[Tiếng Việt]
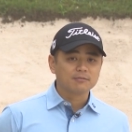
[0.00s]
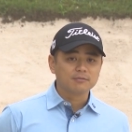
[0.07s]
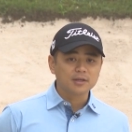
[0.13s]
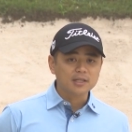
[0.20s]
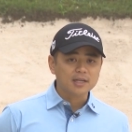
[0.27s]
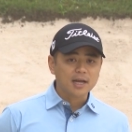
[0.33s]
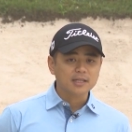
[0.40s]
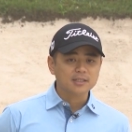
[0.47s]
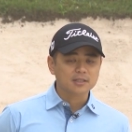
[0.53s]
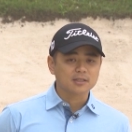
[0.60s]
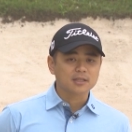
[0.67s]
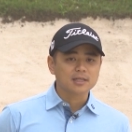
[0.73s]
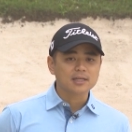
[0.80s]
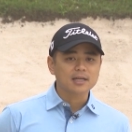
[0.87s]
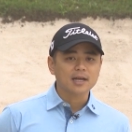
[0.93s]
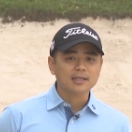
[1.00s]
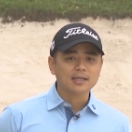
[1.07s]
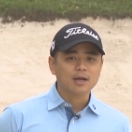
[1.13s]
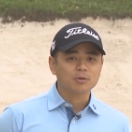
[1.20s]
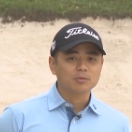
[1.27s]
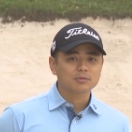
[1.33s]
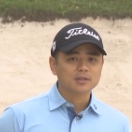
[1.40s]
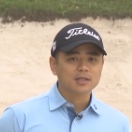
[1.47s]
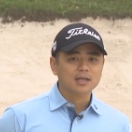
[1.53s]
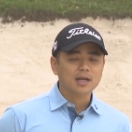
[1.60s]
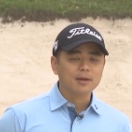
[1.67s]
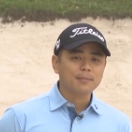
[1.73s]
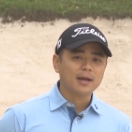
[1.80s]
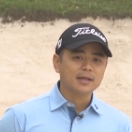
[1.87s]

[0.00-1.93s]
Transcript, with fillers: với những cách xử lý khác nhau thì các